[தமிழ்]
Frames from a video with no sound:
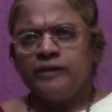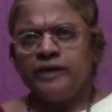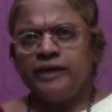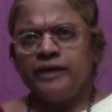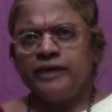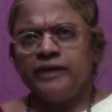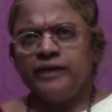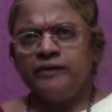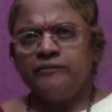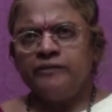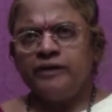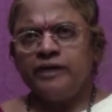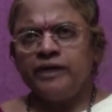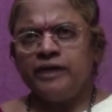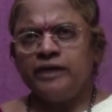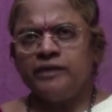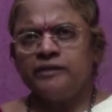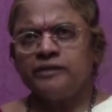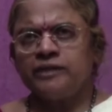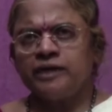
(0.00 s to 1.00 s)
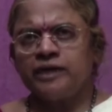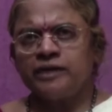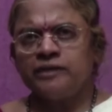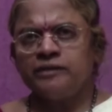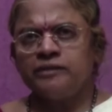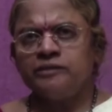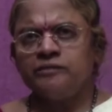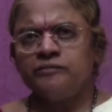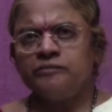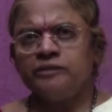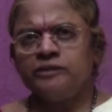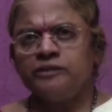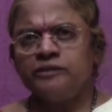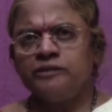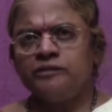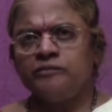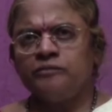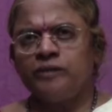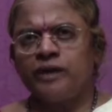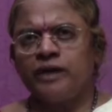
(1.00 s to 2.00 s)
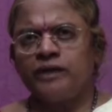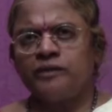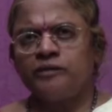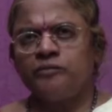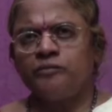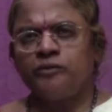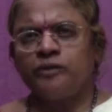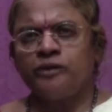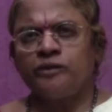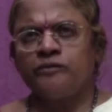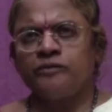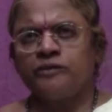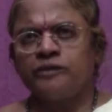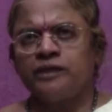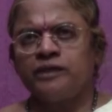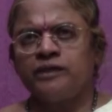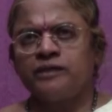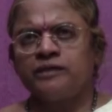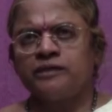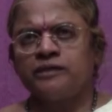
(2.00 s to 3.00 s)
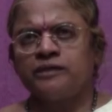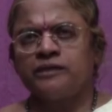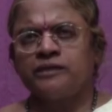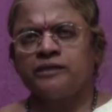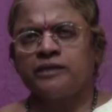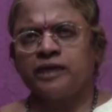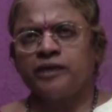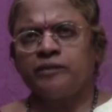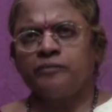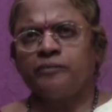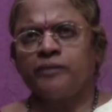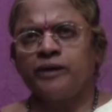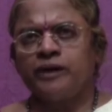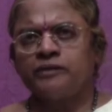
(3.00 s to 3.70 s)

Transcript: இடையில் இவைகள்லாம் தளர்ந்து மீண்டும் ஆண்டு போய்கொண்டே இருக்கின்றது அதை